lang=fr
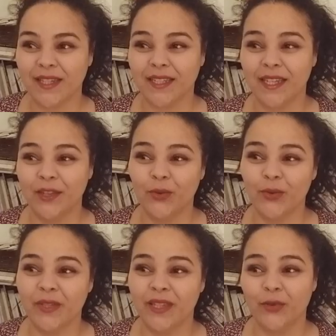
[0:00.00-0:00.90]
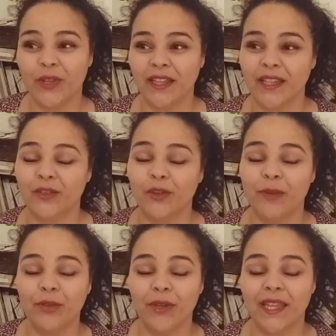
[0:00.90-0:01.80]
sachez que ces deux dernières
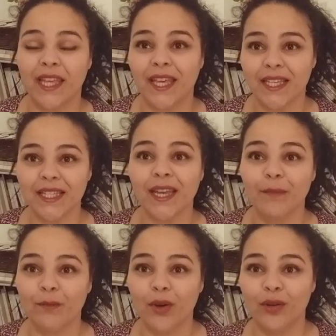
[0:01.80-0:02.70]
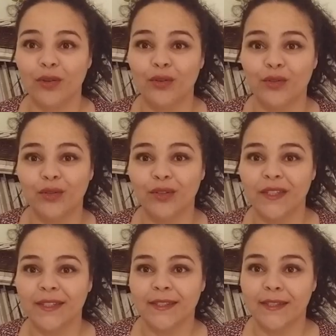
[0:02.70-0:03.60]
semaines ont été extrêmement, euh,
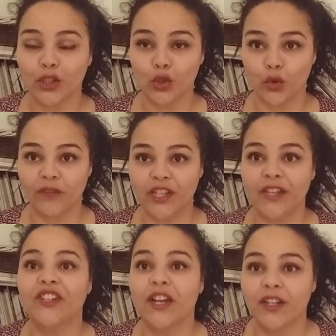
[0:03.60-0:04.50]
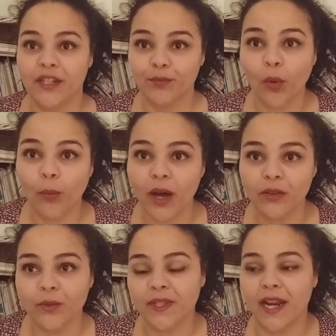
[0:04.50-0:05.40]
on va dire, chargées pour
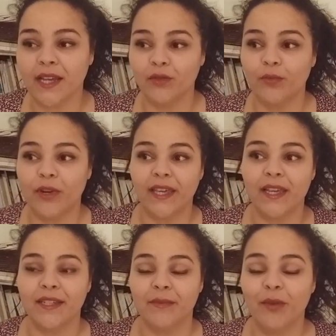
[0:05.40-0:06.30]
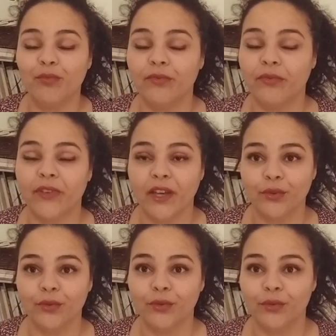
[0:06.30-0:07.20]
moi. Donc c'est la raison pour laquelle j'ai pas pu vous faire
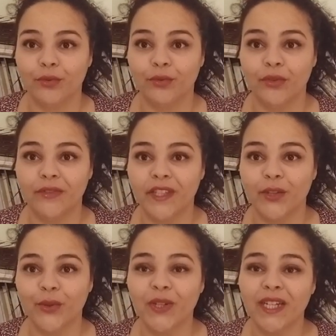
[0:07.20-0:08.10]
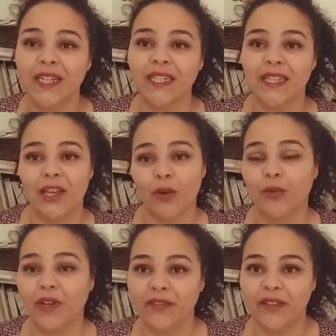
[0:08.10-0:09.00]
de, de vidéos. D'ailleurs
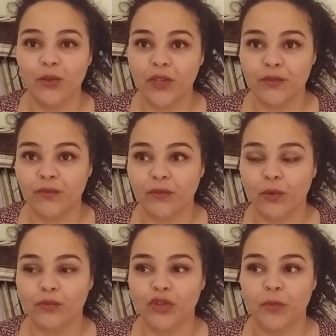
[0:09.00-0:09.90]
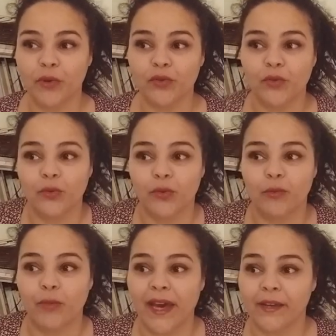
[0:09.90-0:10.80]
pour les vidéos qui suivront, je pense
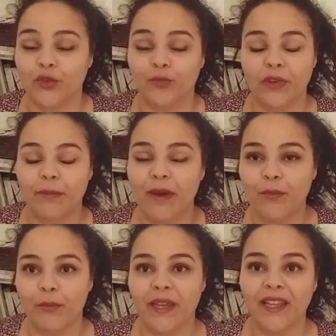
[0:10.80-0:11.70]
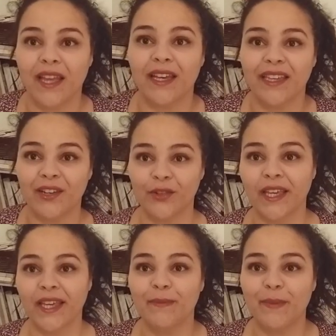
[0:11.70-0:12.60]
que pareil, je pourrais pas me mettre un
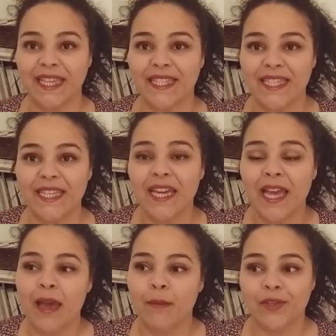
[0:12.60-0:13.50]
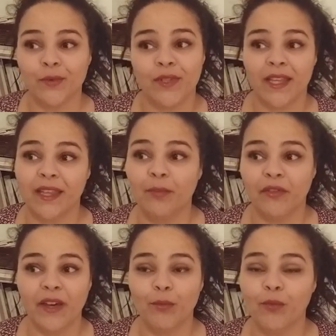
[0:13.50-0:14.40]
calendrier précis parce que ça
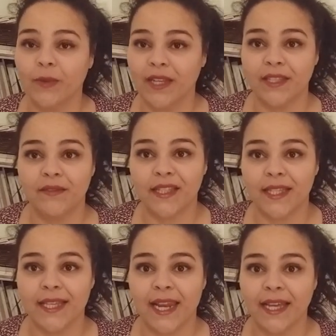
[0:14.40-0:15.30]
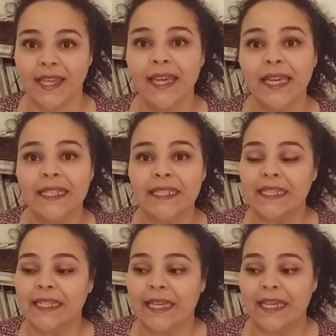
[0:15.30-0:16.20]
dépend vraiment de mon activité salariée.
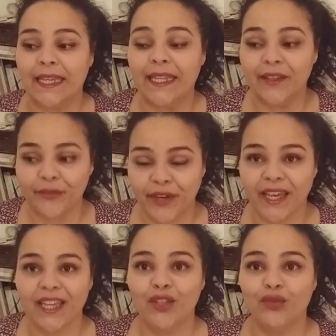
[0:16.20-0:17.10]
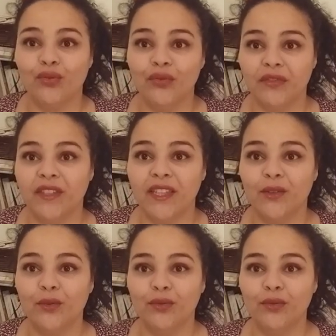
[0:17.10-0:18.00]
Et il est vrai qu'une
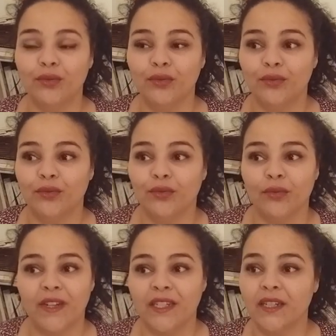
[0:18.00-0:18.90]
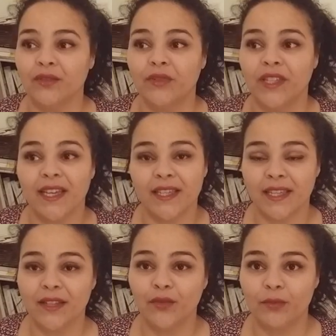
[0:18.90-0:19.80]
vidéo de, on va dire, d'une
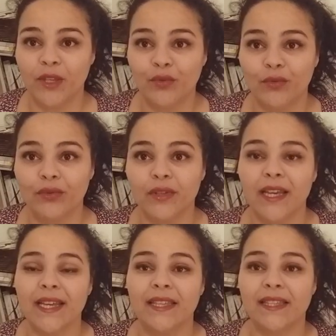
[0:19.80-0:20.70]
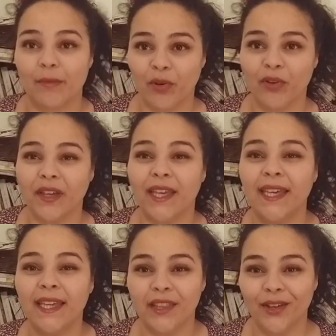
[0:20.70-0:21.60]
quinzaine de minutes, ça prend
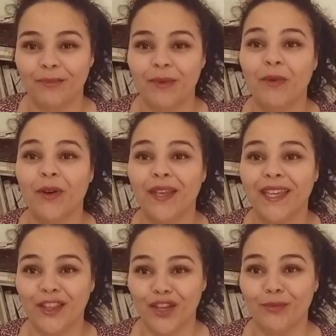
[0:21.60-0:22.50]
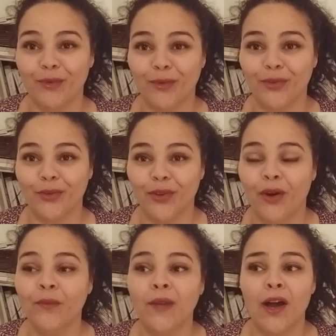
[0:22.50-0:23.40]
énormément, énormément de
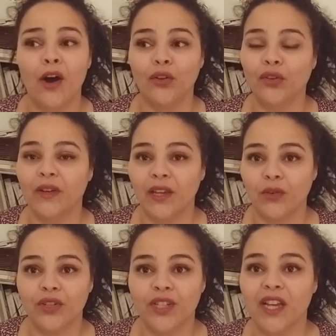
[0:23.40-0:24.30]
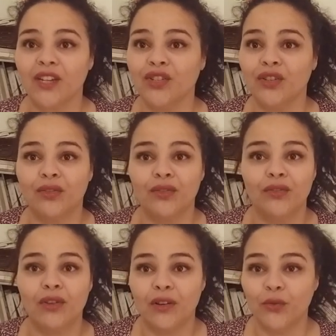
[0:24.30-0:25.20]
temps entre les recherches,
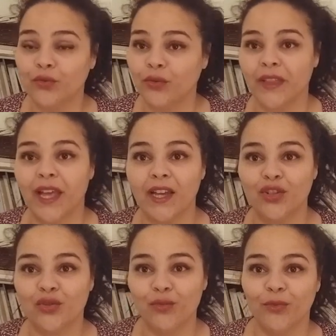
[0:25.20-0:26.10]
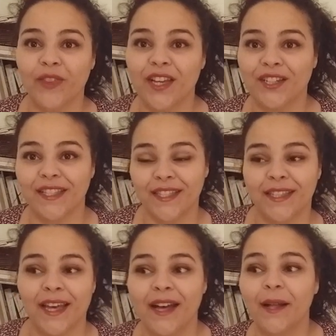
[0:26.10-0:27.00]
euh, le tournage, le montage,
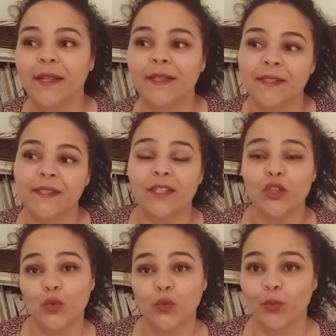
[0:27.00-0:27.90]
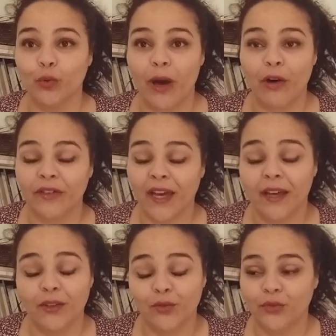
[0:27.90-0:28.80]
etc. Donc bon, bah, on
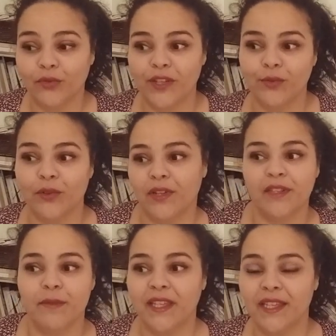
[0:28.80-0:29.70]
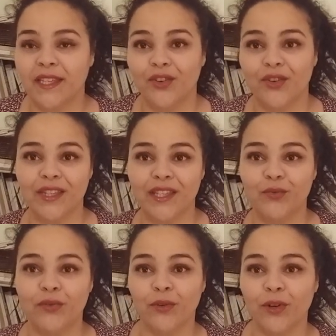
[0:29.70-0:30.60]
verra de toute façon dans les semaines qui, euh, qui
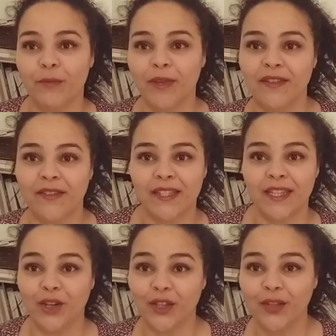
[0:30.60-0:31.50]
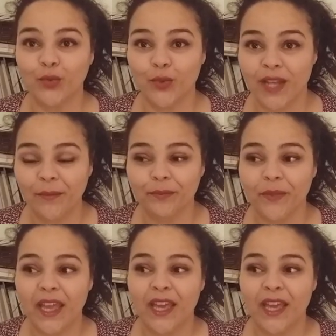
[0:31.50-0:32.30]
suivront comment ça va se décanter tout ça.